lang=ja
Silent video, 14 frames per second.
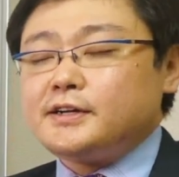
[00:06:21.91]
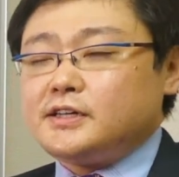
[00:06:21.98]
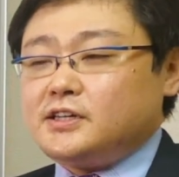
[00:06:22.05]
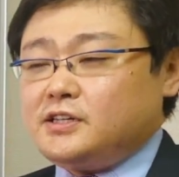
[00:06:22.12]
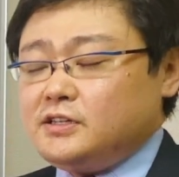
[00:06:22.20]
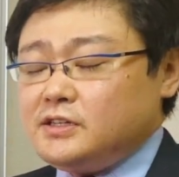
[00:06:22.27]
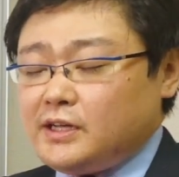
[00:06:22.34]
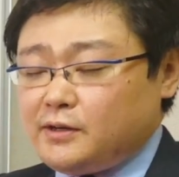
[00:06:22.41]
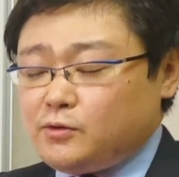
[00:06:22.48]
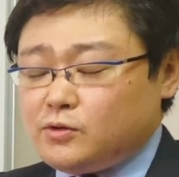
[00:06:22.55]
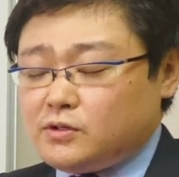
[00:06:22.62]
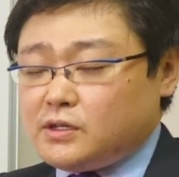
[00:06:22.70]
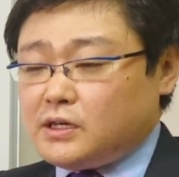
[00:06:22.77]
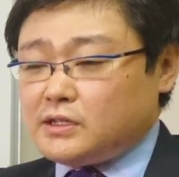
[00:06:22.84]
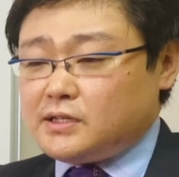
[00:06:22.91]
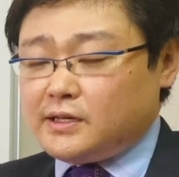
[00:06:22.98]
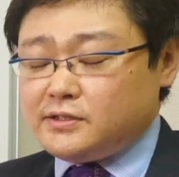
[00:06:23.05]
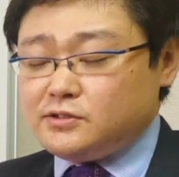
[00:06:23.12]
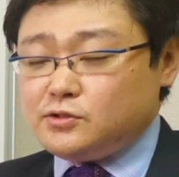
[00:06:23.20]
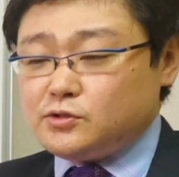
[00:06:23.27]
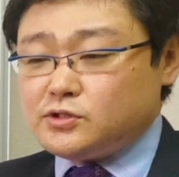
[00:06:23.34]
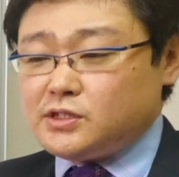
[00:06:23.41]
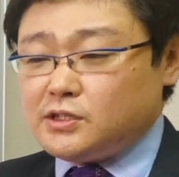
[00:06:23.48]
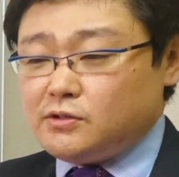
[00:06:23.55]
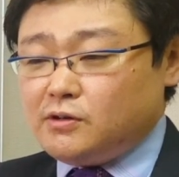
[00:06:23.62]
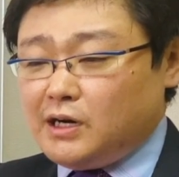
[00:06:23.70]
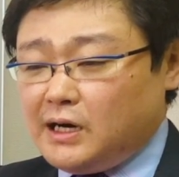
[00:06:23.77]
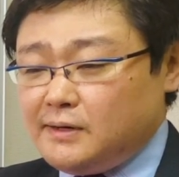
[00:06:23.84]
近代国家が誕生した
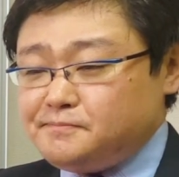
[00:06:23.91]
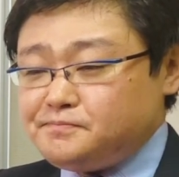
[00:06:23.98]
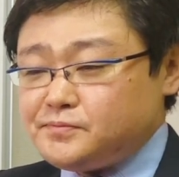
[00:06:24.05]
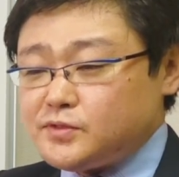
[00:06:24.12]
のは